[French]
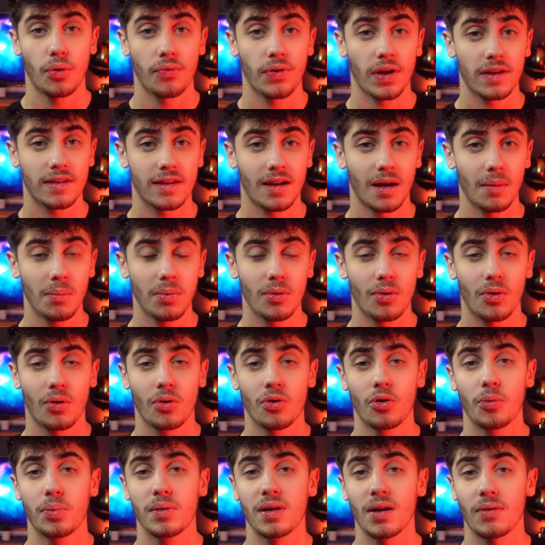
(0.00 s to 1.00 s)
Pour faire simple,
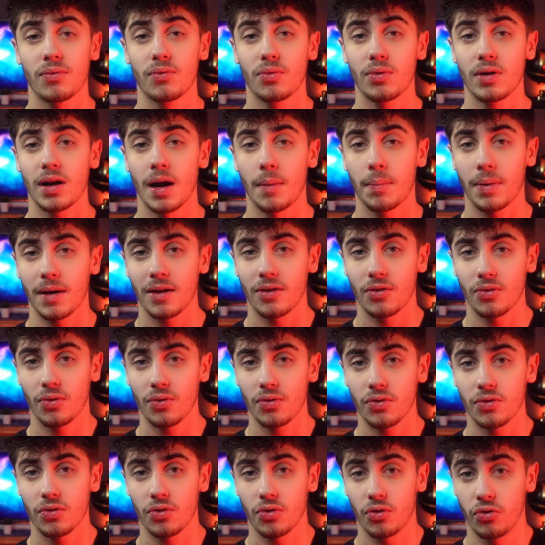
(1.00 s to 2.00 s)
on observe donc la
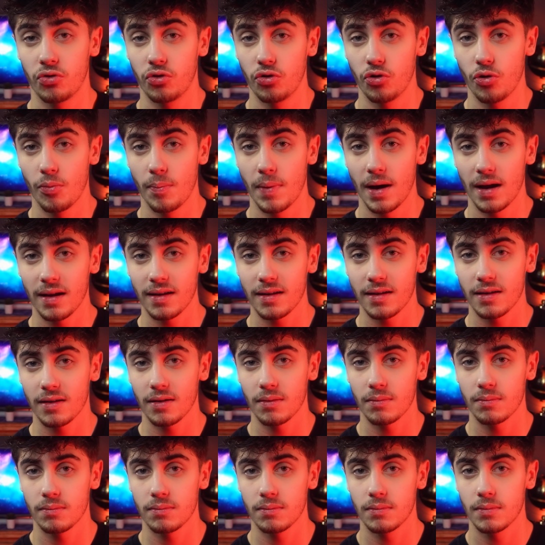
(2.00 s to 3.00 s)
présence d'une
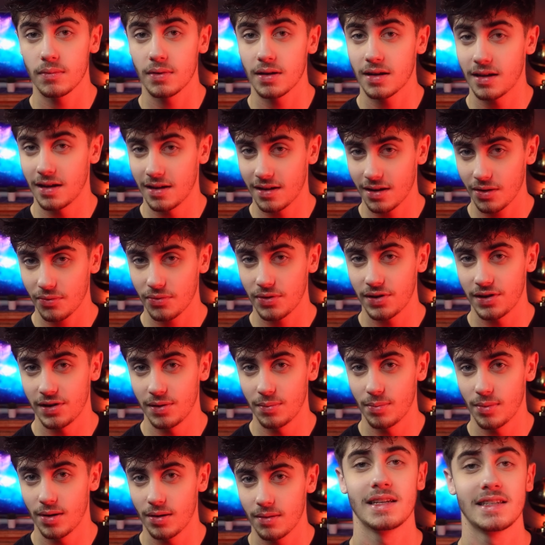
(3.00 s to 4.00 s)
masse qui est
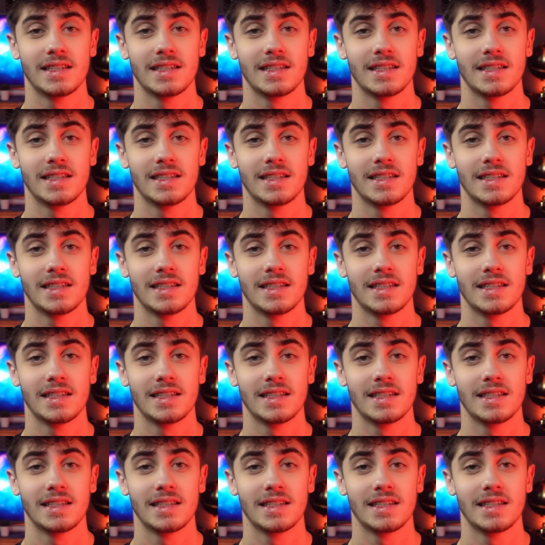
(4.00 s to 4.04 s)
invisible.